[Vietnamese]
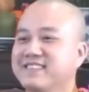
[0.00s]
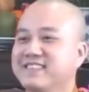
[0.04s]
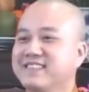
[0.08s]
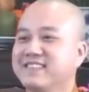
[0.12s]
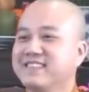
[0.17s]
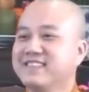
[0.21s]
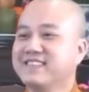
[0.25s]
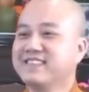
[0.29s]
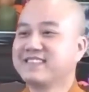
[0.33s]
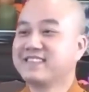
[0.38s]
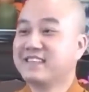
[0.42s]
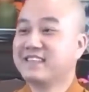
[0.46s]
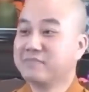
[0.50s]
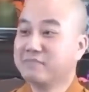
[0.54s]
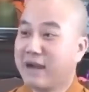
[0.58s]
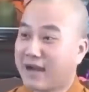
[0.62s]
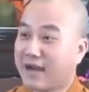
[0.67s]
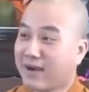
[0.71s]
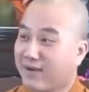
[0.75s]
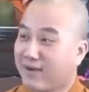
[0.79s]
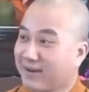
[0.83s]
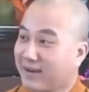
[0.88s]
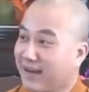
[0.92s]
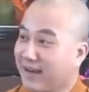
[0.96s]
trên ba
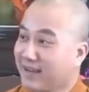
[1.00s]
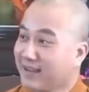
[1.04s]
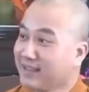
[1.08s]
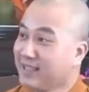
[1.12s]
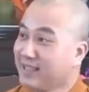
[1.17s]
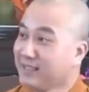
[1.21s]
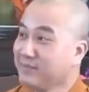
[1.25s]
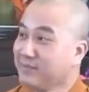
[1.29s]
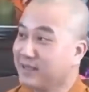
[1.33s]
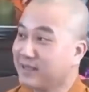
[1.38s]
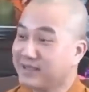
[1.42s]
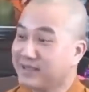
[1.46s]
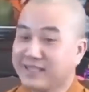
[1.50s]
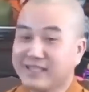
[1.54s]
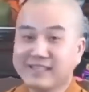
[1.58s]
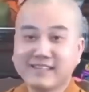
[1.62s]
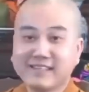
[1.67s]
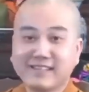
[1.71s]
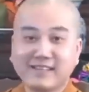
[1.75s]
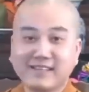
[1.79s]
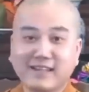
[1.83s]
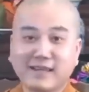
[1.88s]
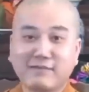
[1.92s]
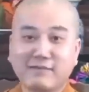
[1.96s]
con rắn ở dưới miệng giếng
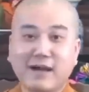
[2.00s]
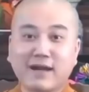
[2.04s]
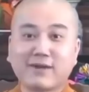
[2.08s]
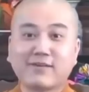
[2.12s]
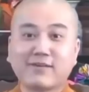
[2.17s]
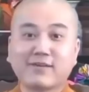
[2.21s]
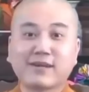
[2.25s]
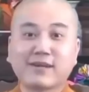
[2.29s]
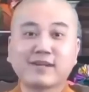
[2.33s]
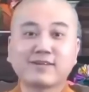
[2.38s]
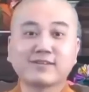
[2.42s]
đó là ba con rắn